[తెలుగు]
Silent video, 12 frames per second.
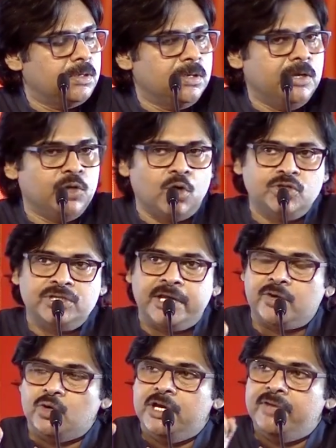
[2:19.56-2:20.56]
ఈ రోజున
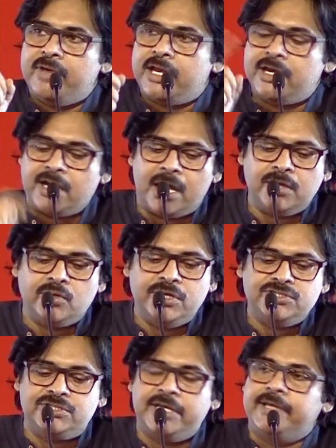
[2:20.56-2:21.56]
రెండు వేల నాలుగు
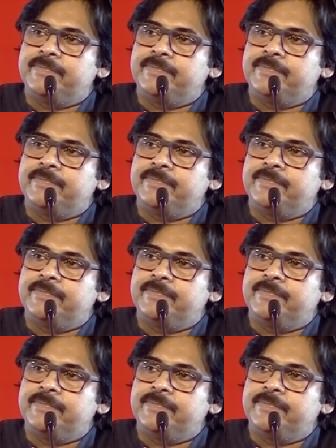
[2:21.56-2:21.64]
నుంచి